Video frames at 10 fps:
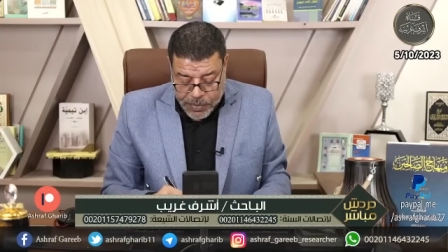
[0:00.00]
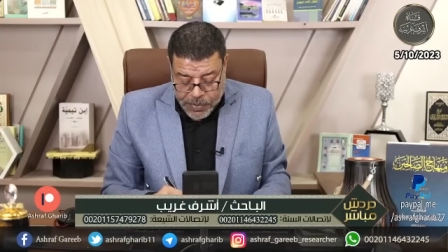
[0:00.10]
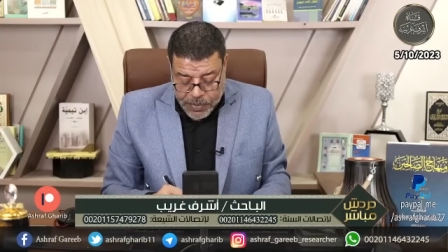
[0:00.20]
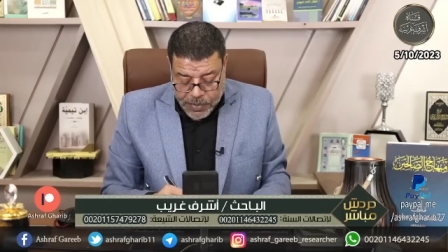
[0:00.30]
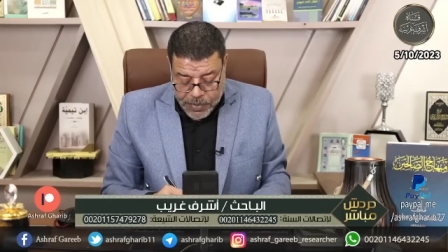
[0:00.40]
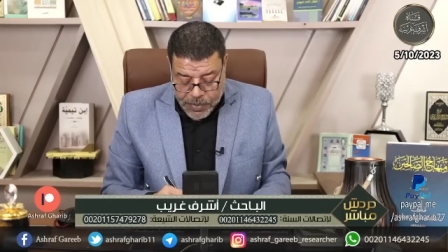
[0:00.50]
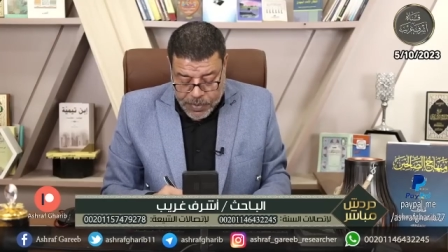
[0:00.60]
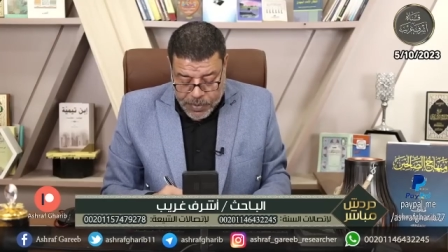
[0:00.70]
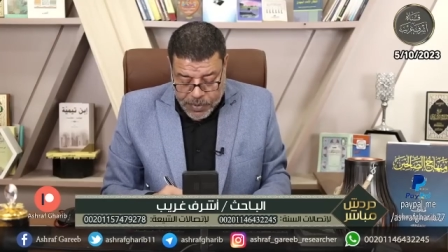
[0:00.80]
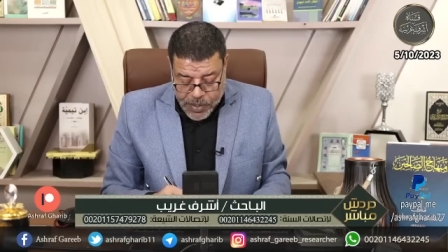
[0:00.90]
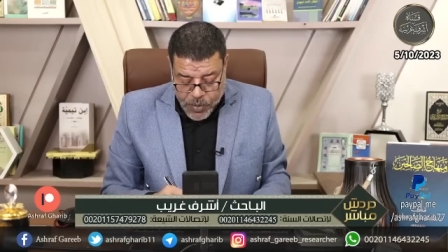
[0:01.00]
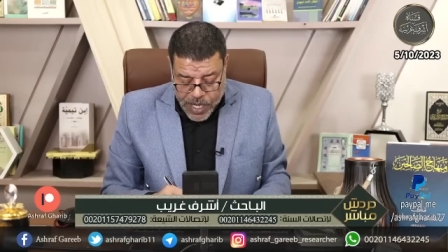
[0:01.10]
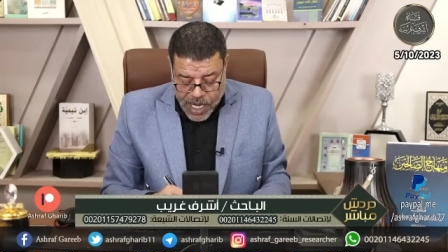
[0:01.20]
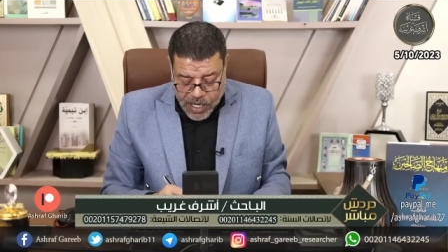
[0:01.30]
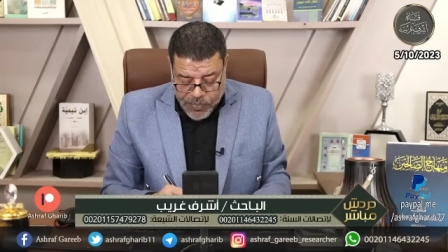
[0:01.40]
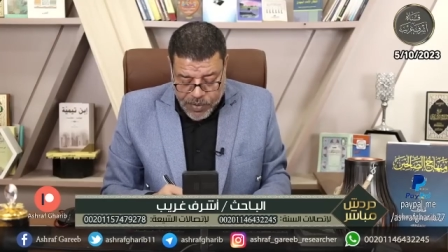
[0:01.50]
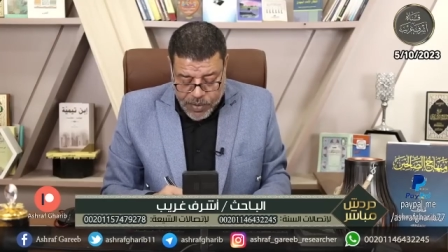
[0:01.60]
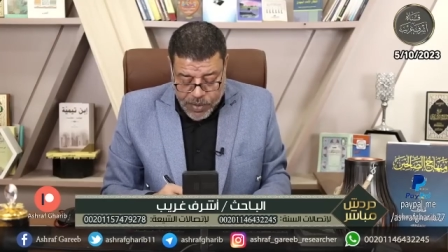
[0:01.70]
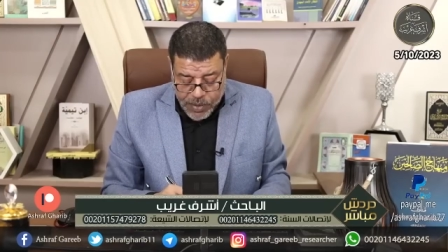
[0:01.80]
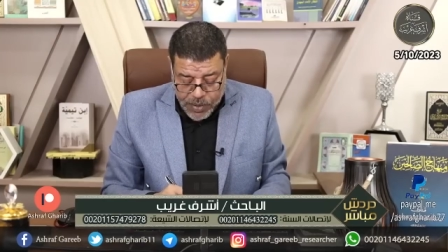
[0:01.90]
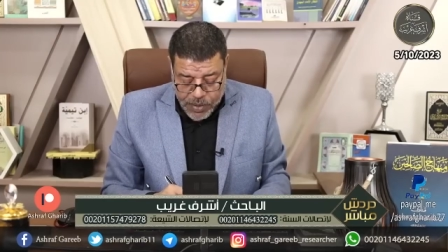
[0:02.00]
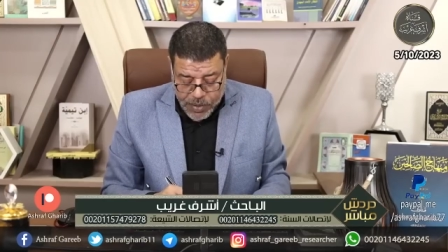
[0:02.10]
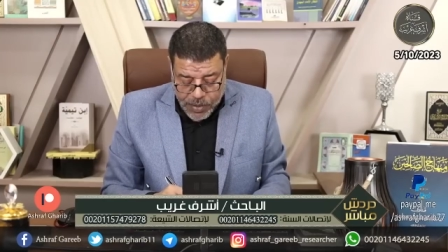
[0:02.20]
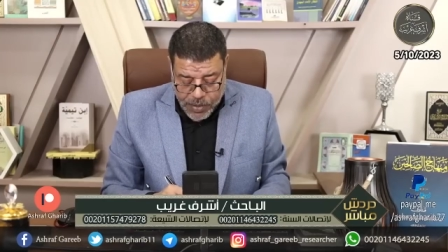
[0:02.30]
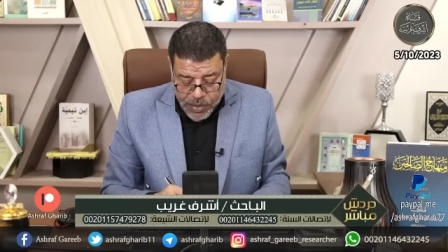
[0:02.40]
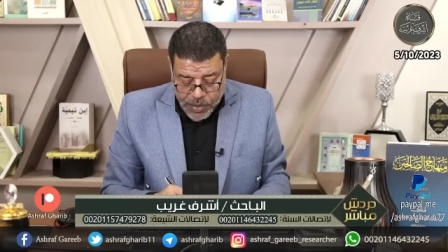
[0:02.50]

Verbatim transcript: نعم سؤالك اقرا يعني ماني مهتم